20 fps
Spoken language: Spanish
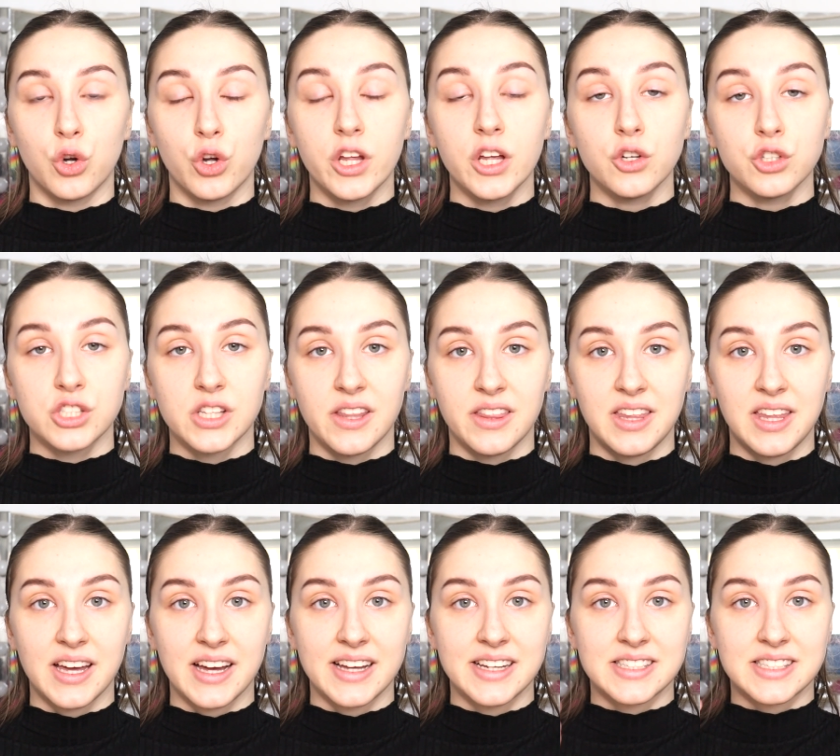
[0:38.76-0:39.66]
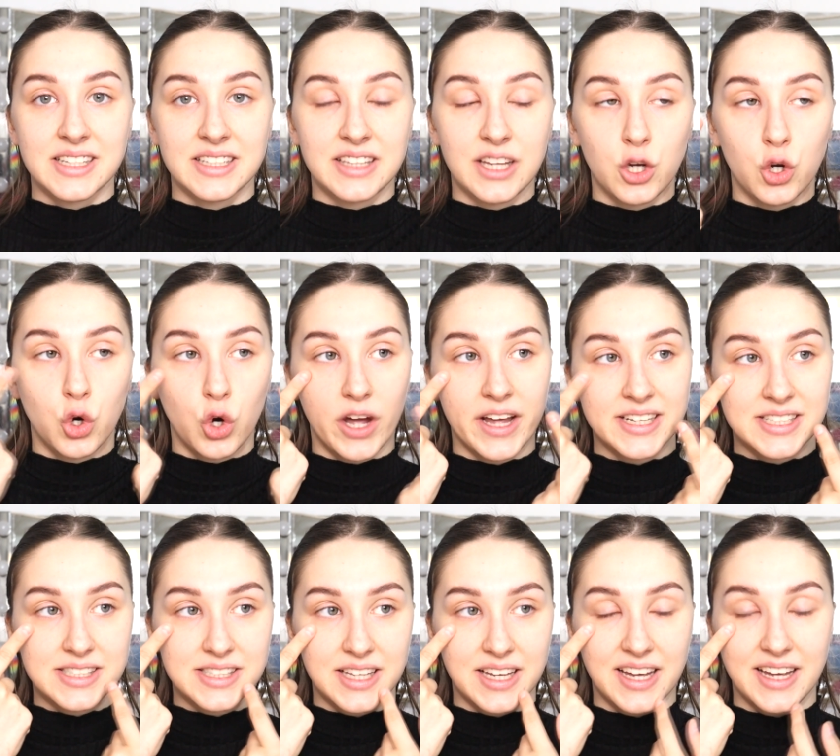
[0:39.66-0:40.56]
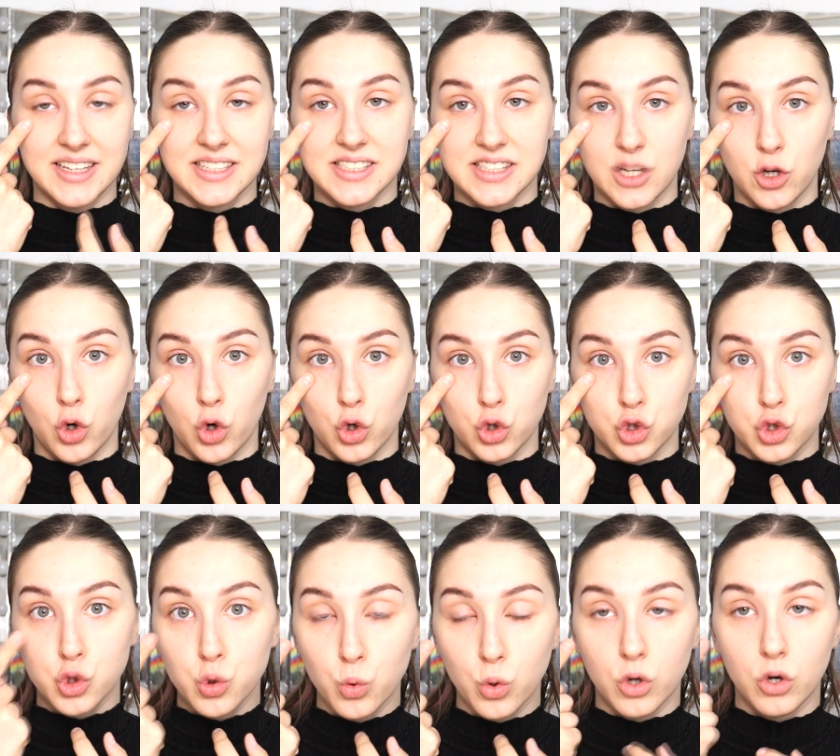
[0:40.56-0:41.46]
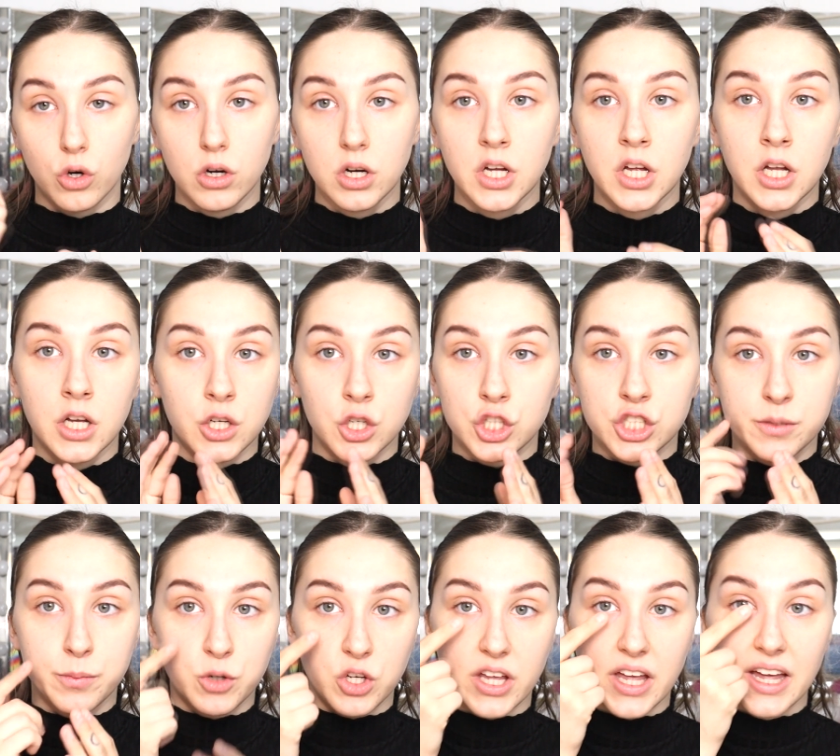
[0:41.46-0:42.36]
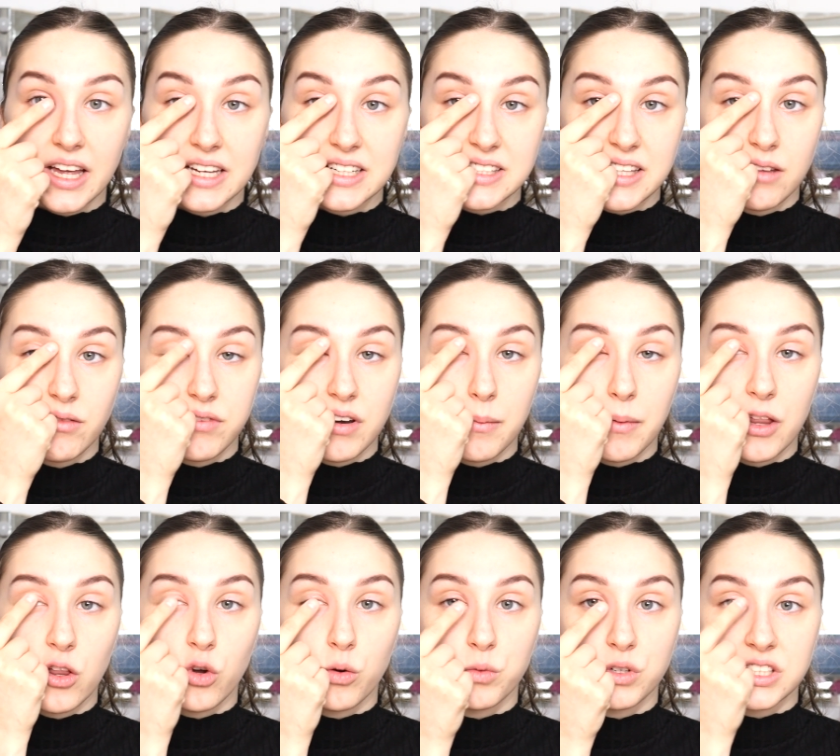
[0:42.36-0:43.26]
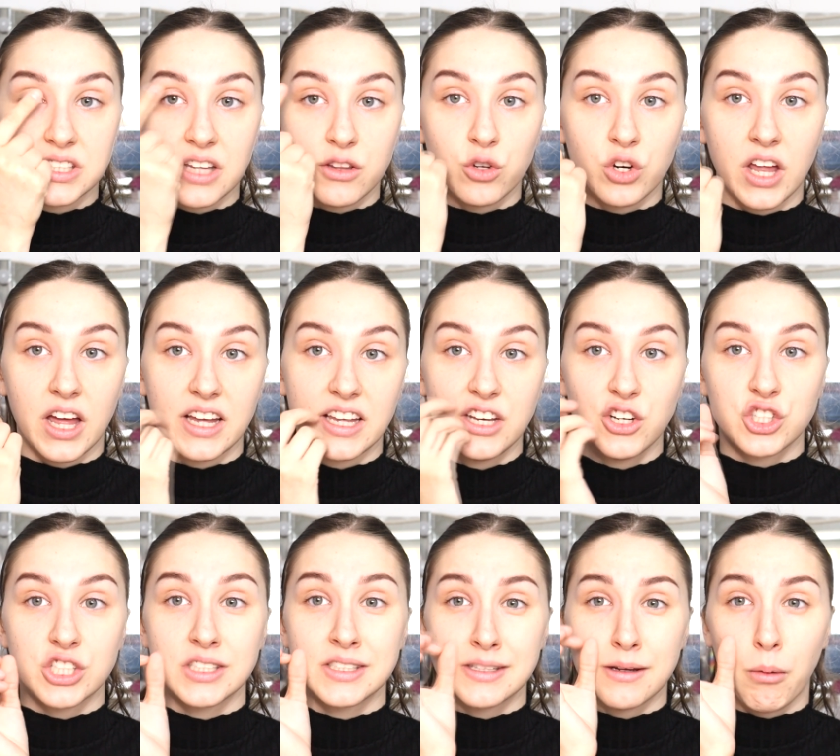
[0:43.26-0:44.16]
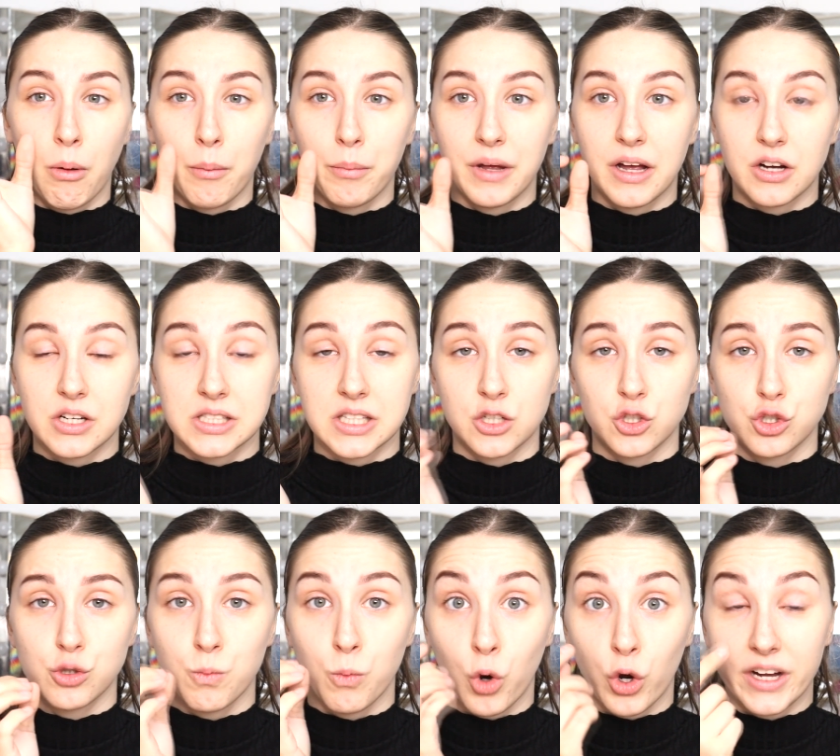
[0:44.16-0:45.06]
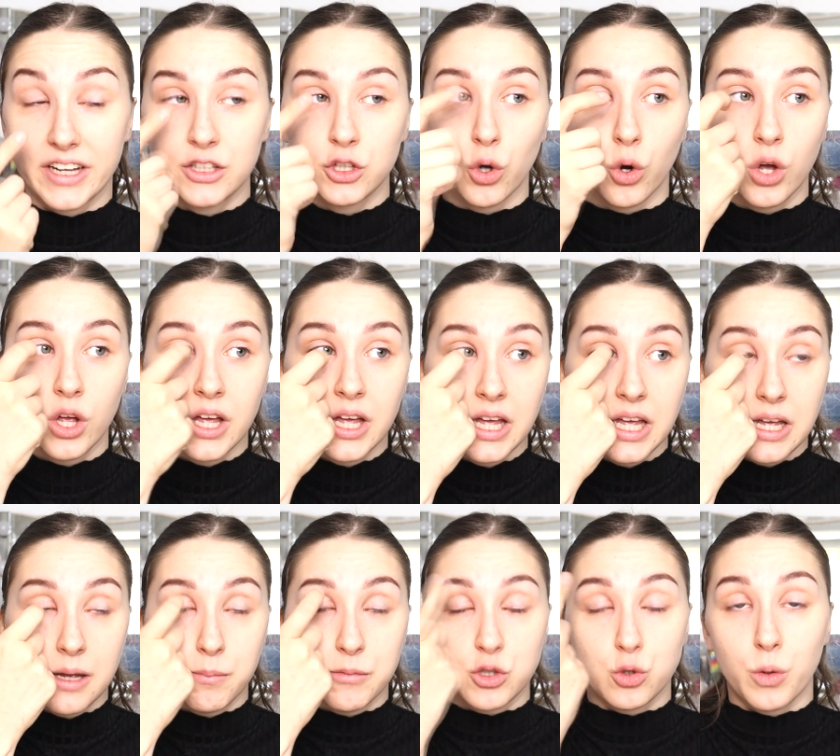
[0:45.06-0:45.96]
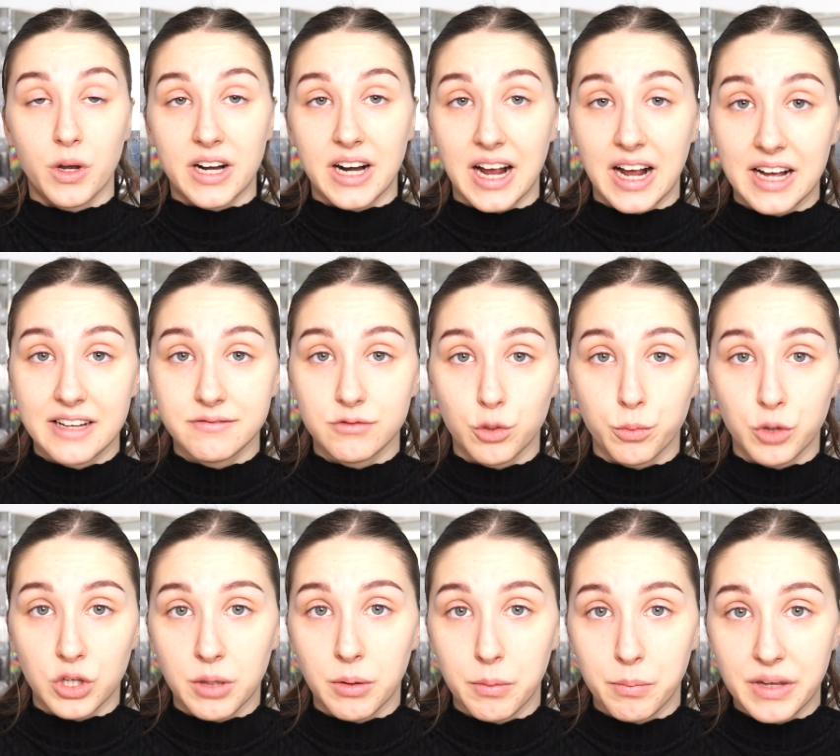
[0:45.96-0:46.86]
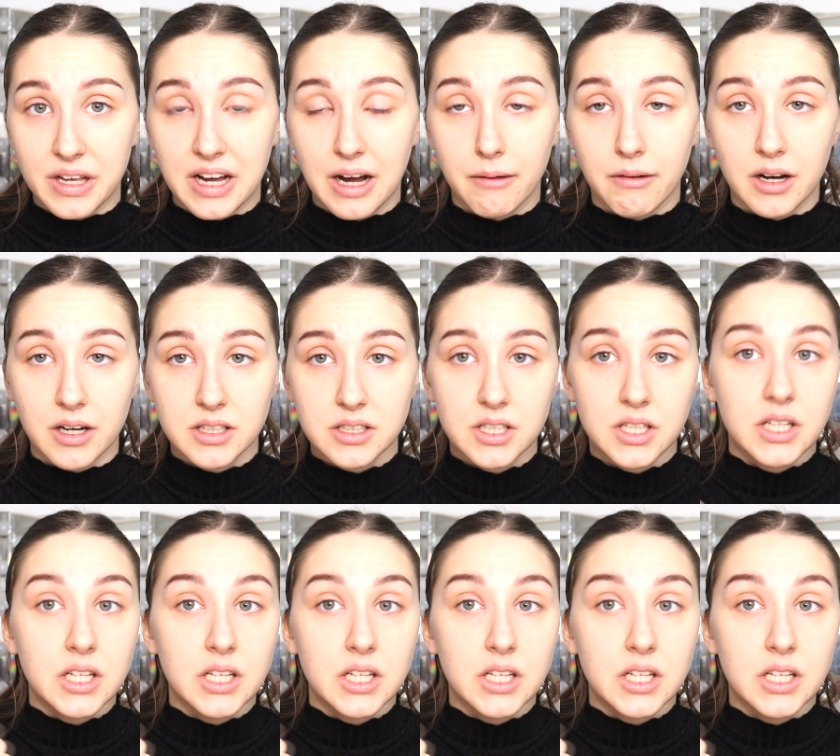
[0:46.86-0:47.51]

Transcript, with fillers: lo que os decía es que tengo este, este ojo chungo. No sé por qué, está inflamado como en esta zona de aquí. No sé si es que me ha picado esta noche un mosquito. Me estuve rascando porque me picaba.